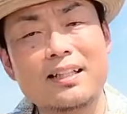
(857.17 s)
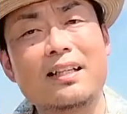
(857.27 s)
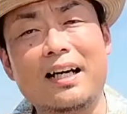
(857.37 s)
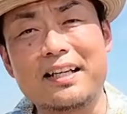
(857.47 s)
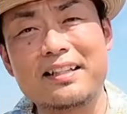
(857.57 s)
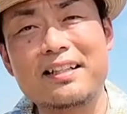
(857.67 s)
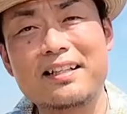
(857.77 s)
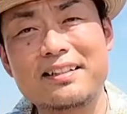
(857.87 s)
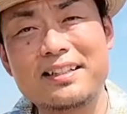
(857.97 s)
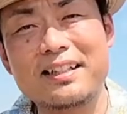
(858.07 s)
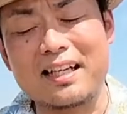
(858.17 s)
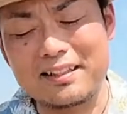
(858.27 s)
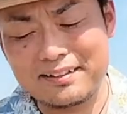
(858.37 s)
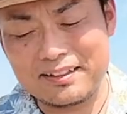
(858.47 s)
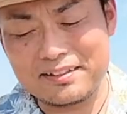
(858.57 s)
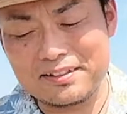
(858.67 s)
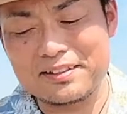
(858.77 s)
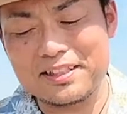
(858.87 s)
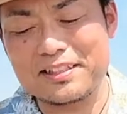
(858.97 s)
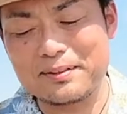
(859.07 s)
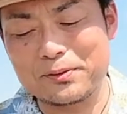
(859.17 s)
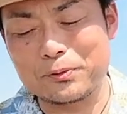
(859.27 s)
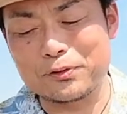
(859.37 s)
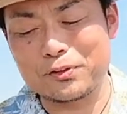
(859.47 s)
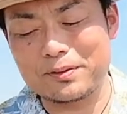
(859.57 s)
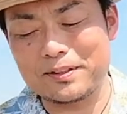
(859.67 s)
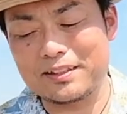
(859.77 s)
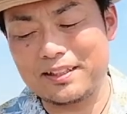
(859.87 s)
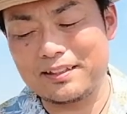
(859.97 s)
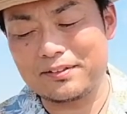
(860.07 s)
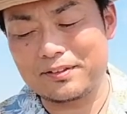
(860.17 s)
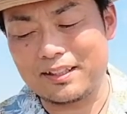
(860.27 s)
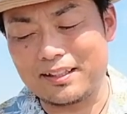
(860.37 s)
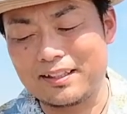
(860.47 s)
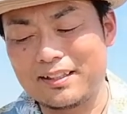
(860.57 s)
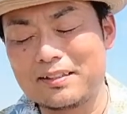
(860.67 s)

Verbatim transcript: あれあれに荒れている時期でもこの言葉は聞いたのか、